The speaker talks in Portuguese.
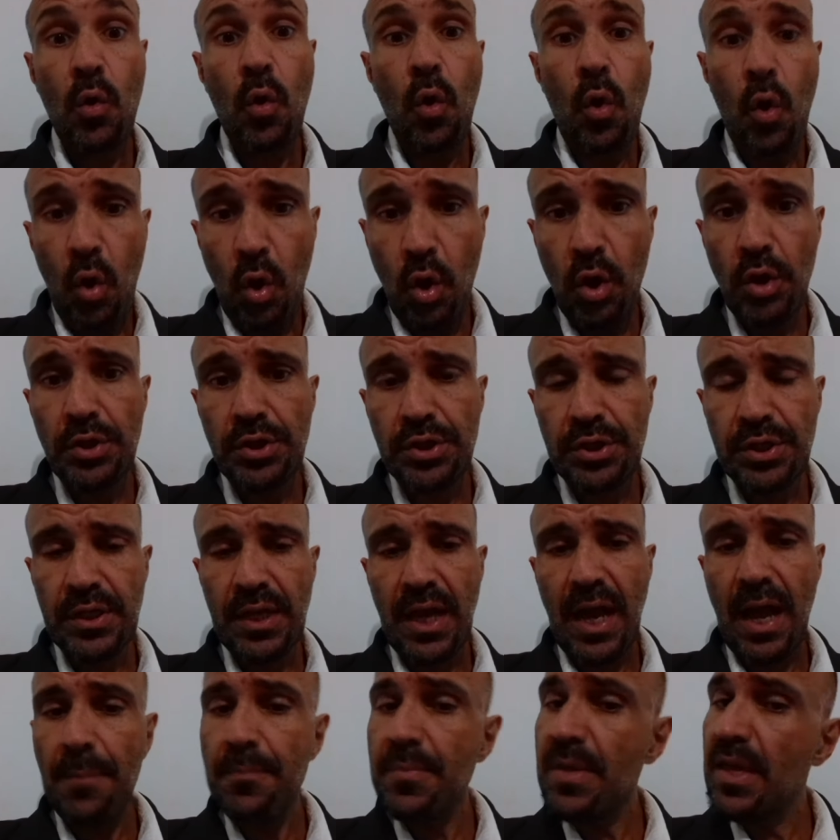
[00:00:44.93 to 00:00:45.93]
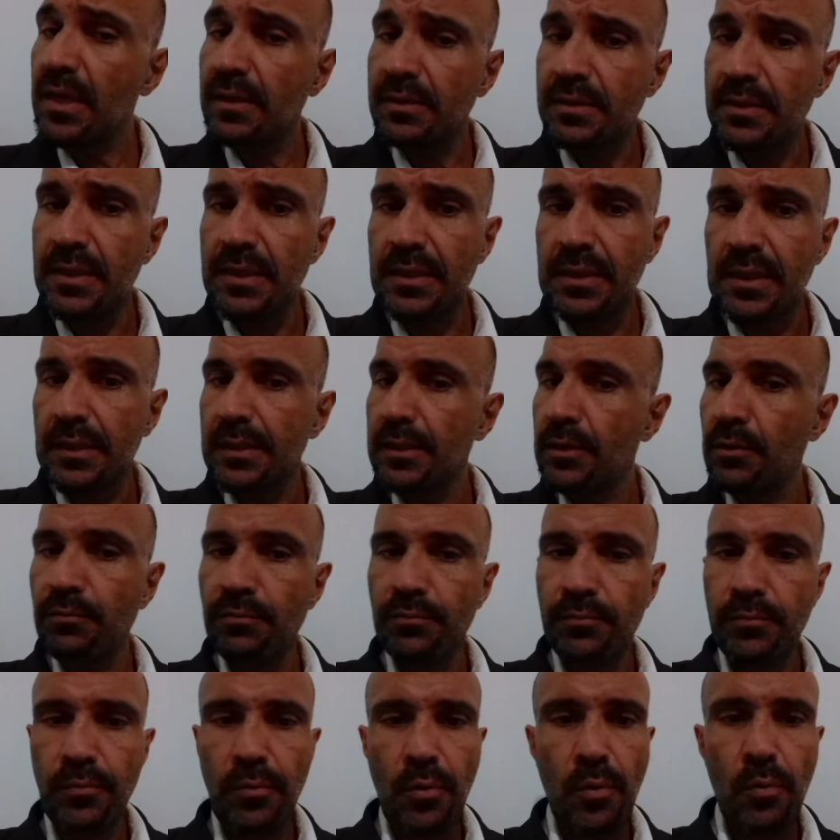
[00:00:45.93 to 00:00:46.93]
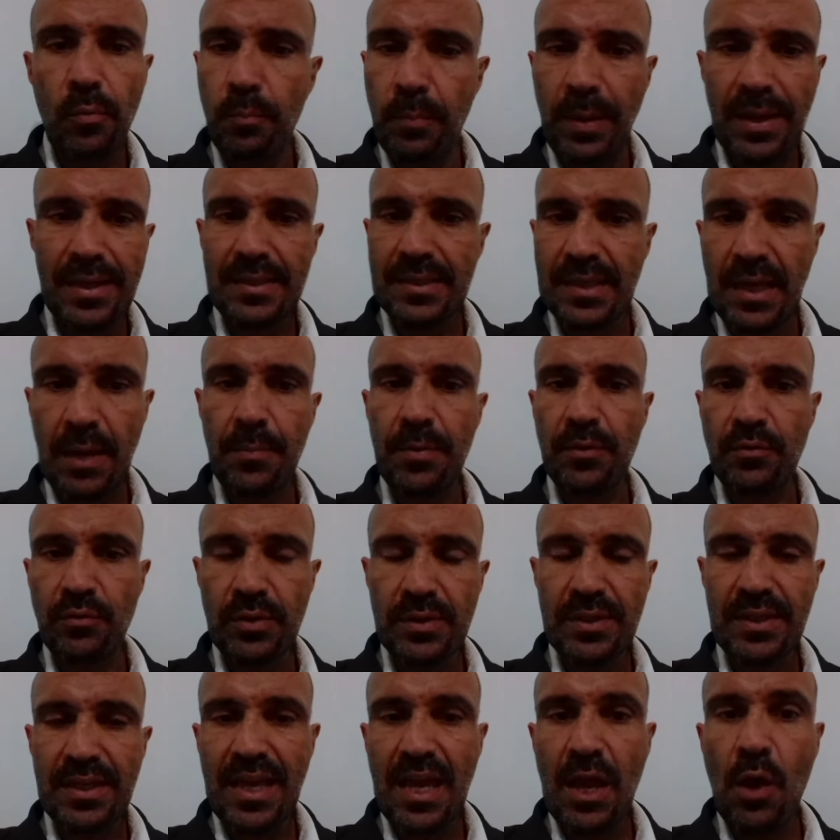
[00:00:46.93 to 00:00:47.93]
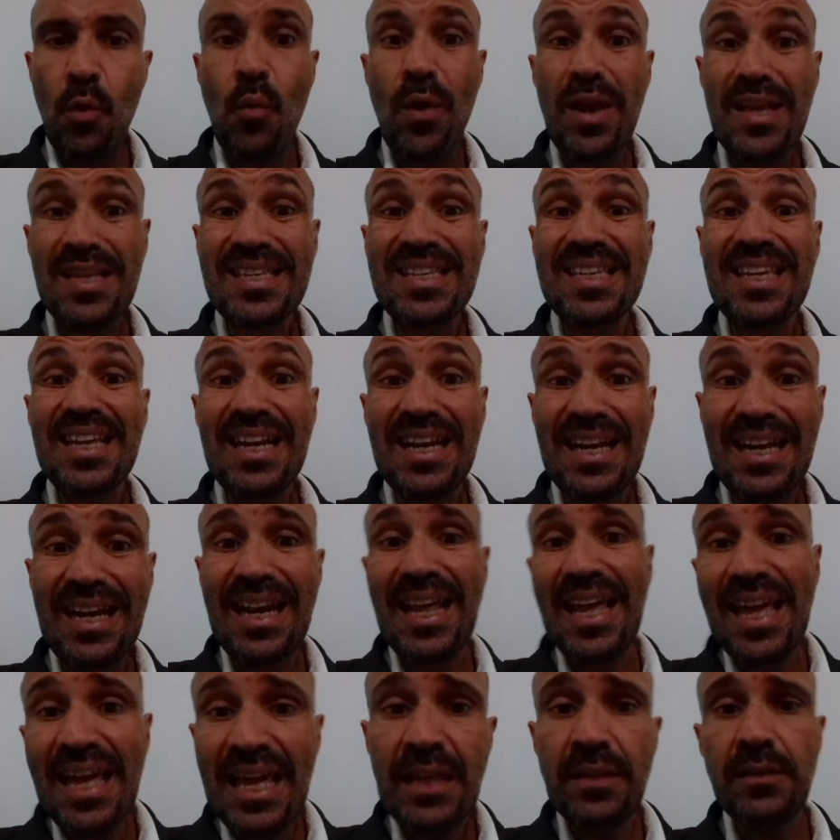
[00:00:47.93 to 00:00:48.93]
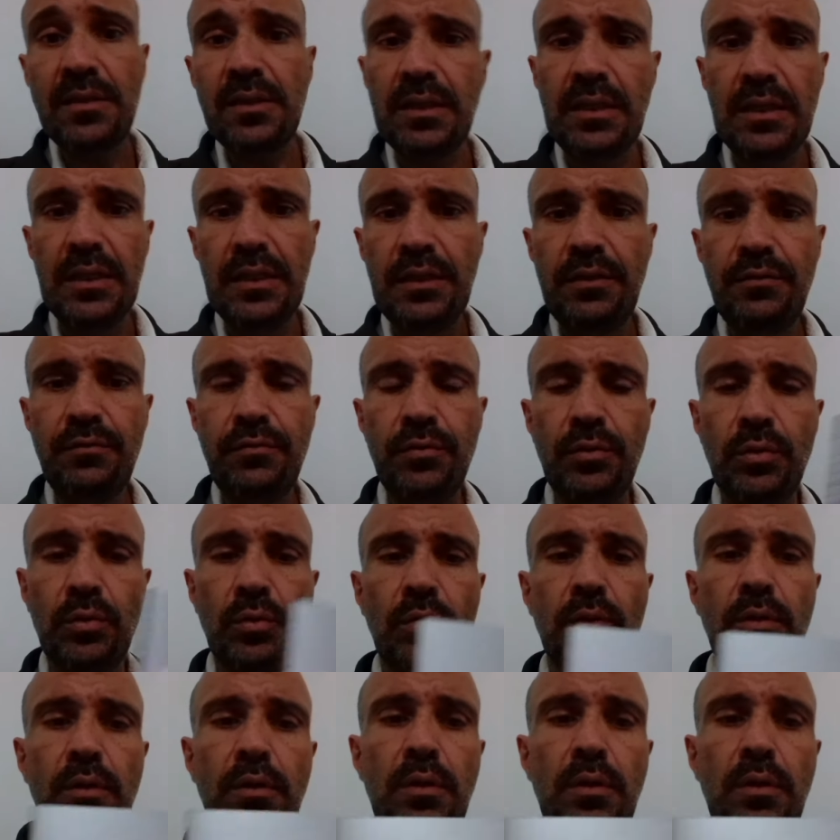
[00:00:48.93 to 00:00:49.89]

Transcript: Hoje, a minha dica que eu vou passar para você é o excelente livro